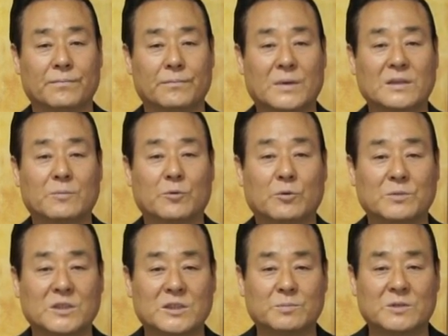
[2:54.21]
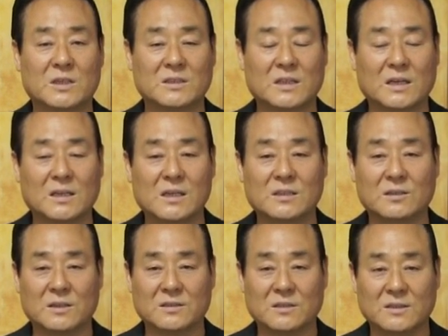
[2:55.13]
마태복음 27장
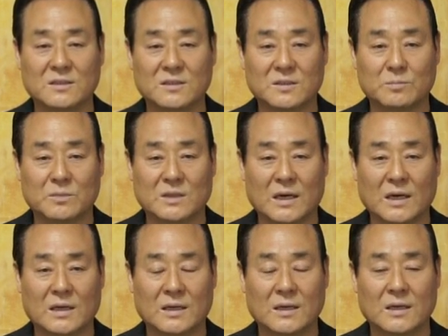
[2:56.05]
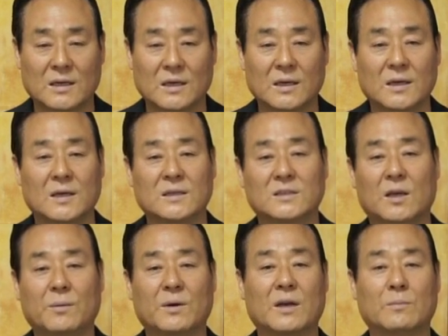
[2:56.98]
1절에서 2절입니다.
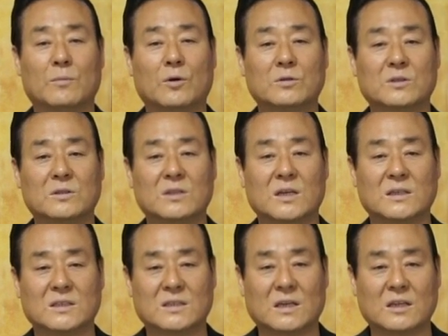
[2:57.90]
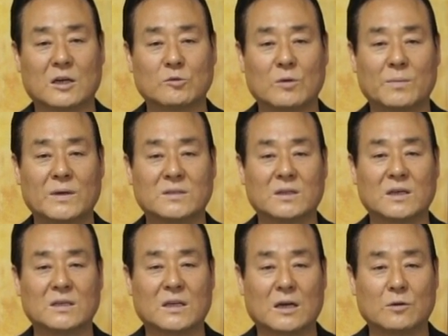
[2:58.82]
새벽에 모든 대제사장과
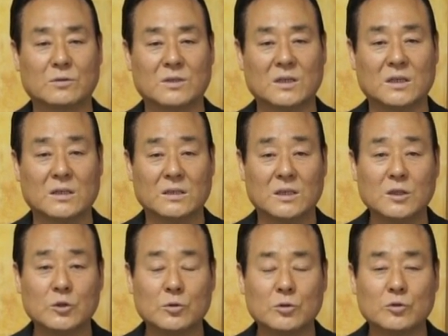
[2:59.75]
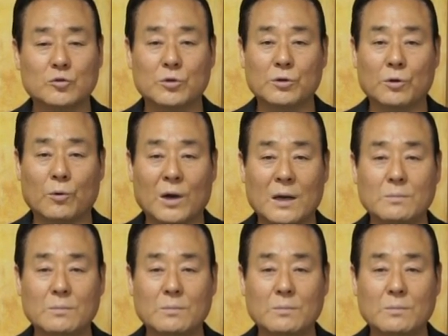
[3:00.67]
백성의 장로들이 예수를 죽이려고